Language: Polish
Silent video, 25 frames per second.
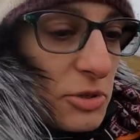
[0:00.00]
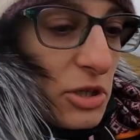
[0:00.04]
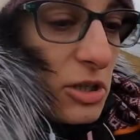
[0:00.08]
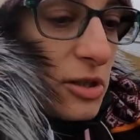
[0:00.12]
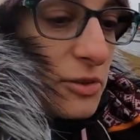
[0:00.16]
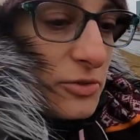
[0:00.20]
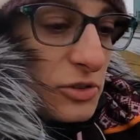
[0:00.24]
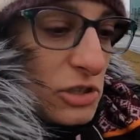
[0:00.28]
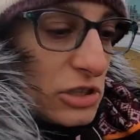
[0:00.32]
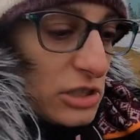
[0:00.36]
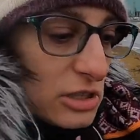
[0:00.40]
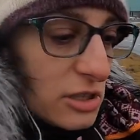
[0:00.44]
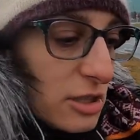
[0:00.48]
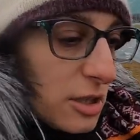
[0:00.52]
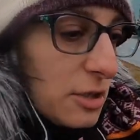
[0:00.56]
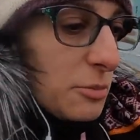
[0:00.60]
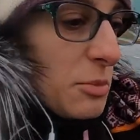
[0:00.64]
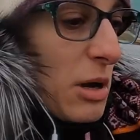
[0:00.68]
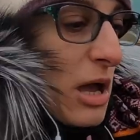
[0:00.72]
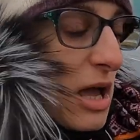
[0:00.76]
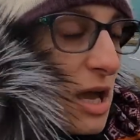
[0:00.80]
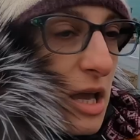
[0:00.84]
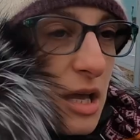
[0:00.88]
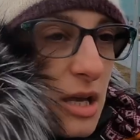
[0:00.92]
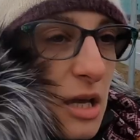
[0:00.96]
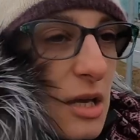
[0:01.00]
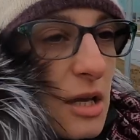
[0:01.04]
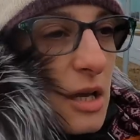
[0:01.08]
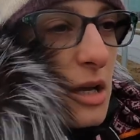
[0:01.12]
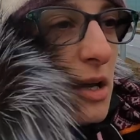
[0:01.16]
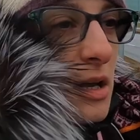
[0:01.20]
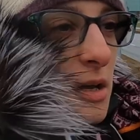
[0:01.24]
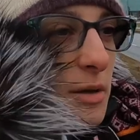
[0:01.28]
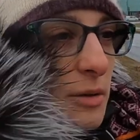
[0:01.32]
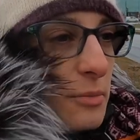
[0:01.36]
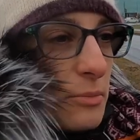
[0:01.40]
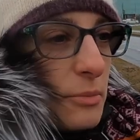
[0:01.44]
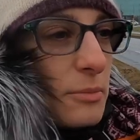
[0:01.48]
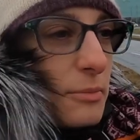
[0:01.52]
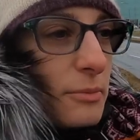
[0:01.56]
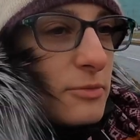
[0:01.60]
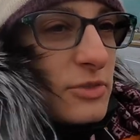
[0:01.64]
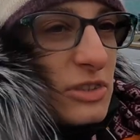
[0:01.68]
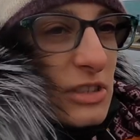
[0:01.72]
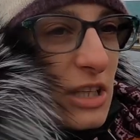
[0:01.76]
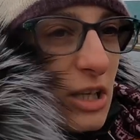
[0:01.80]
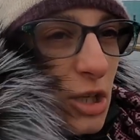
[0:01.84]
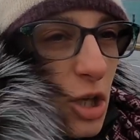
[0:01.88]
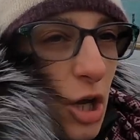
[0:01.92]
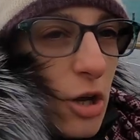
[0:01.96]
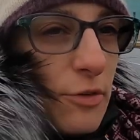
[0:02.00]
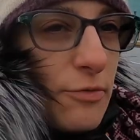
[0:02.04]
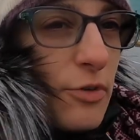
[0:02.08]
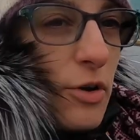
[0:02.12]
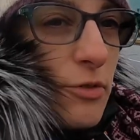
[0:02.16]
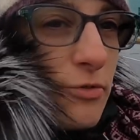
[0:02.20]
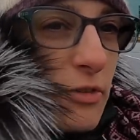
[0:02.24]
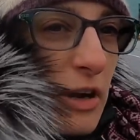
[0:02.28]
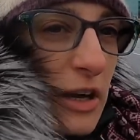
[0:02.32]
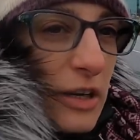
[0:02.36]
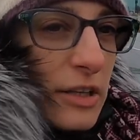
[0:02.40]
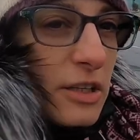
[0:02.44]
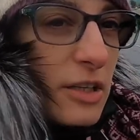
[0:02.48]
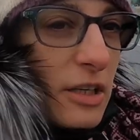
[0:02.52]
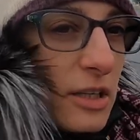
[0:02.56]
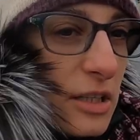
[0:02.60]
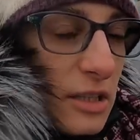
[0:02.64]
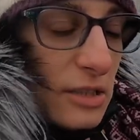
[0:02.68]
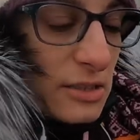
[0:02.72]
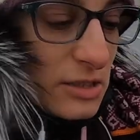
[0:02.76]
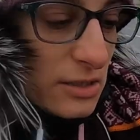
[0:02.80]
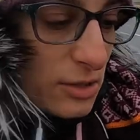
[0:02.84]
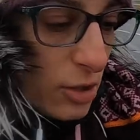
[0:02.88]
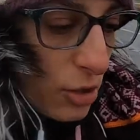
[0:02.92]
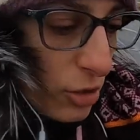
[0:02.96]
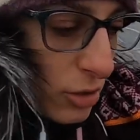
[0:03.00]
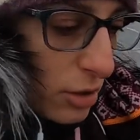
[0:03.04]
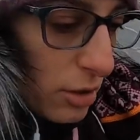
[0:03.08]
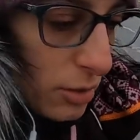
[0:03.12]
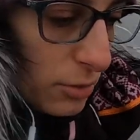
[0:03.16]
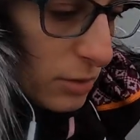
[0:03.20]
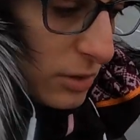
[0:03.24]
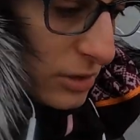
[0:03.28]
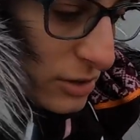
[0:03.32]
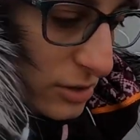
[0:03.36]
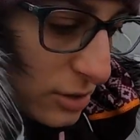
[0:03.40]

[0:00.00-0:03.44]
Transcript: przede wszystkim cenowo fajnie stoją.